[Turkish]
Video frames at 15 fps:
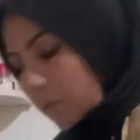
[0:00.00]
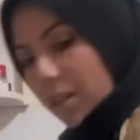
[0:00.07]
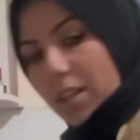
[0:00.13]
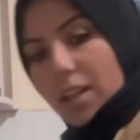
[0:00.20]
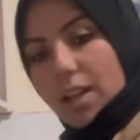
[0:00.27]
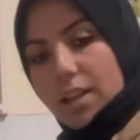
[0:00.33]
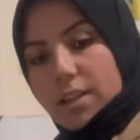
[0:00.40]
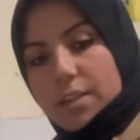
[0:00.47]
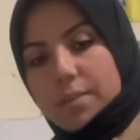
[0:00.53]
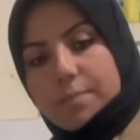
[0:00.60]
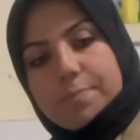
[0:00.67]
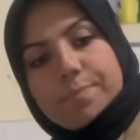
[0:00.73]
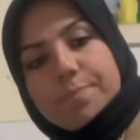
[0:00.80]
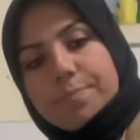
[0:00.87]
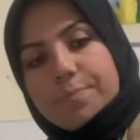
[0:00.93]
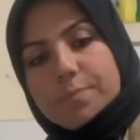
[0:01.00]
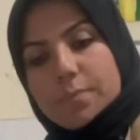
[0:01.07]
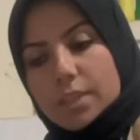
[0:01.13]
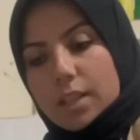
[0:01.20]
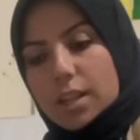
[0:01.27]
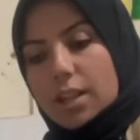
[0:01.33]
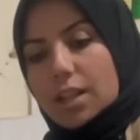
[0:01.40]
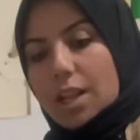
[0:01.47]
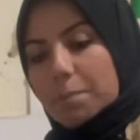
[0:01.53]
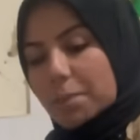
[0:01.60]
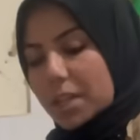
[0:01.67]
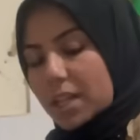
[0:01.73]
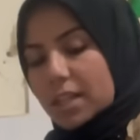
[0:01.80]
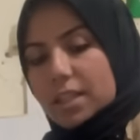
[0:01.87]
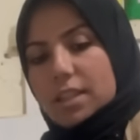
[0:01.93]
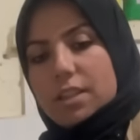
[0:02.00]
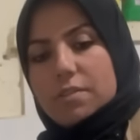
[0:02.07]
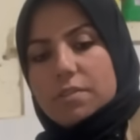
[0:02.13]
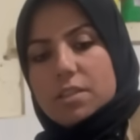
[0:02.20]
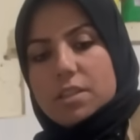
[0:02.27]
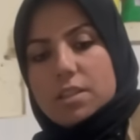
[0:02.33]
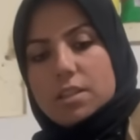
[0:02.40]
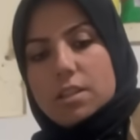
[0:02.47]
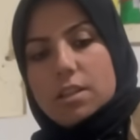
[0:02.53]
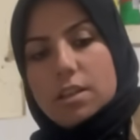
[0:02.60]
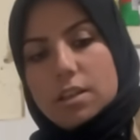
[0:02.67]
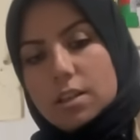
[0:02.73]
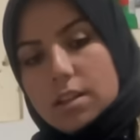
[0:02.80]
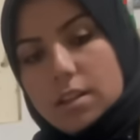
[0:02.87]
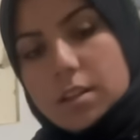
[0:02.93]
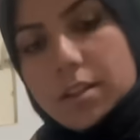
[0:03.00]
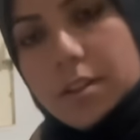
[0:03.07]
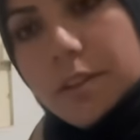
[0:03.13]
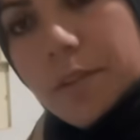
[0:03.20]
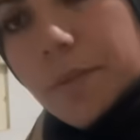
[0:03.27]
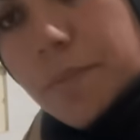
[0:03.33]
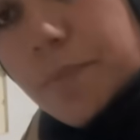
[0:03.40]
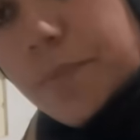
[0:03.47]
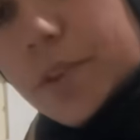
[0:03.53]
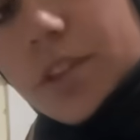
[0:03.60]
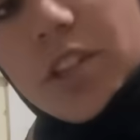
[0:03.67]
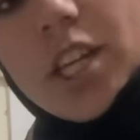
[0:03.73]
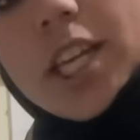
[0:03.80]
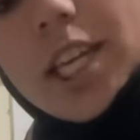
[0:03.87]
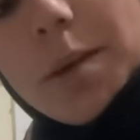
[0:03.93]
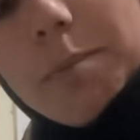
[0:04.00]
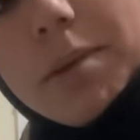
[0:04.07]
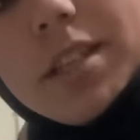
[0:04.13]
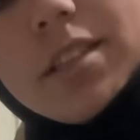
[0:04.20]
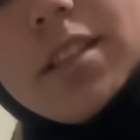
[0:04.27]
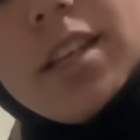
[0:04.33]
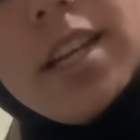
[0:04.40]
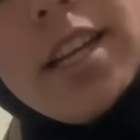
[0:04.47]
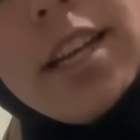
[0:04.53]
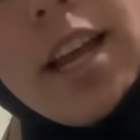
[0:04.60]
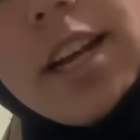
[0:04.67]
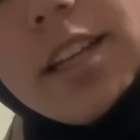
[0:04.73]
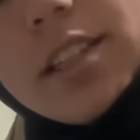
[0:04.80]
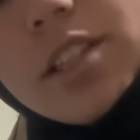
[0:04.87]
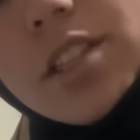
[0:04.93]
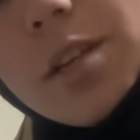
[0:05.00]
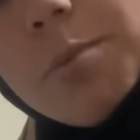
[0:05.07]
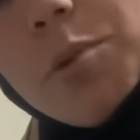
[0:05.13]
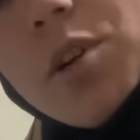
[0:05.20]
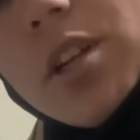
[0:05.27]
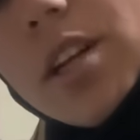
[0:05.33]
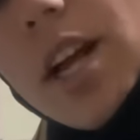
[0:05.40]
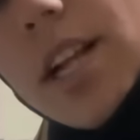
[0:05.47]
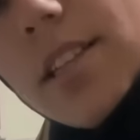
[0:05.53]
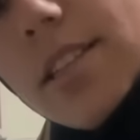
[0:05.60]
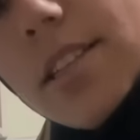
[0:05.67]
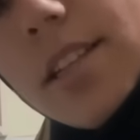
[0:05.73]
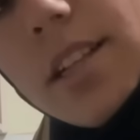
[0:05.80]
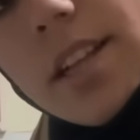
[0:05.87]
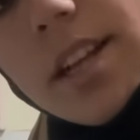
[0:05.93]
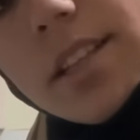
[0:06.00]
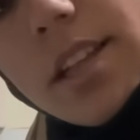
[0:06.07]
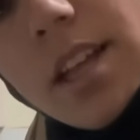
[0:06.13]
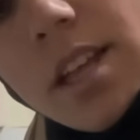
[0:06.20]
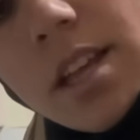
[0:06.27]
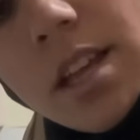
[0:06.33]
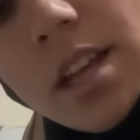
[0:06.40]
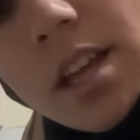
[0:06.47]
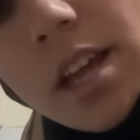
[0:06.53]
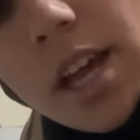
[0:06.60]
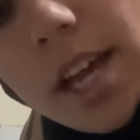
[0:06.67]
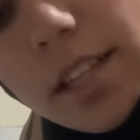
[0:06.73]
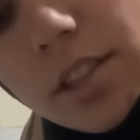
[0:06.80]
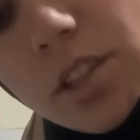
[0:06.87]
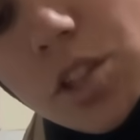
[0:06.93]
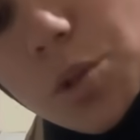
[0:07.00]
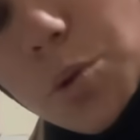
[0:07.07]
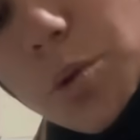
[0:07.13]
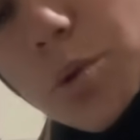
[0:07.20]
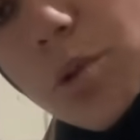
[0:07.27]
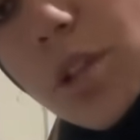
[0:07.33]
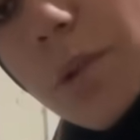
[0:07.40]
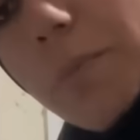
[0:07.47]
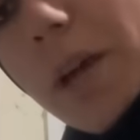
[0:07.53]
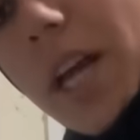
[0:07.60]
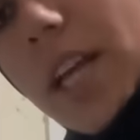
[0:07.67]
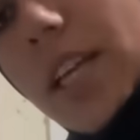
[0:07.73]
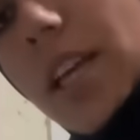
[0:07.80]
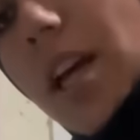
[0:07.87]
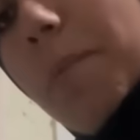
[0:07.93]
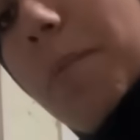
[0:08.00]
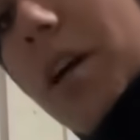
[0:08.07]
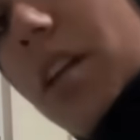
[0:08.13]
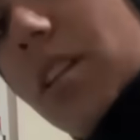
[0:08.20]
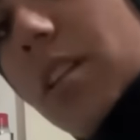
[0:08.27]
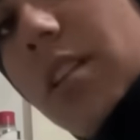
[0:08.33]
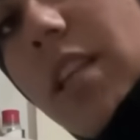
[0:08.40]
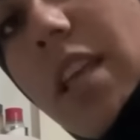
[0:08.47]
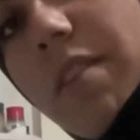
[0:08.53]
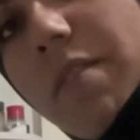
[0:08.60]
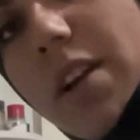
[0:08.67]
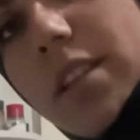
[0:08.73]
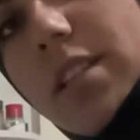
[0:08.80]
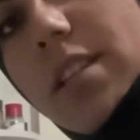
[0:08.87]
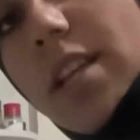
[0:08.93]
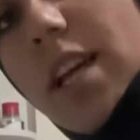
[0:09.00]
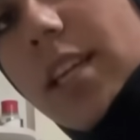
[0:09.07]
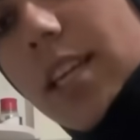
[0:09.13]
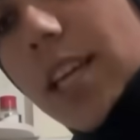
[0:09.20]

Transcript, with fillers: vallahi. Allah'ım iyiliklerini versin çeken diller ya arkadaşlar. Böyle rahatsızlıklarda hani dış görünüşüne bakan ki aman neyi vardı sanki